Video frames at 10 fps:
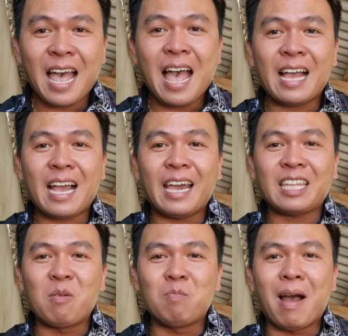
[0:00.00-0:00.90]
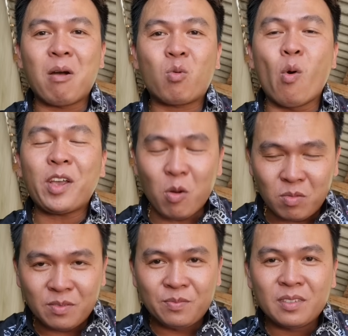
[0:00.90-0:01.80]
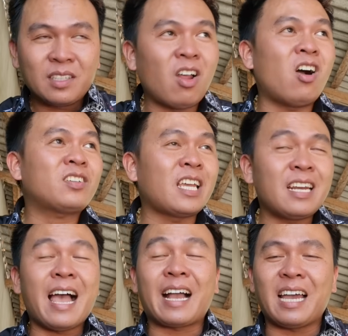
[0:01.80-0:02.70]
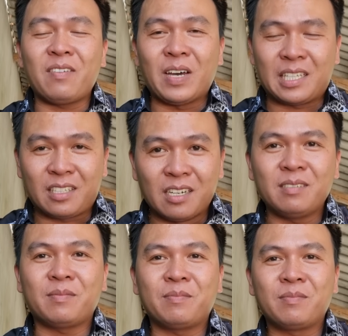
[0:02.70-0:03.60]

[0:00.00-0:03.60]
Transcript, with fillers: ra cái thông báo cuối cùng đó chính là cái vật chứng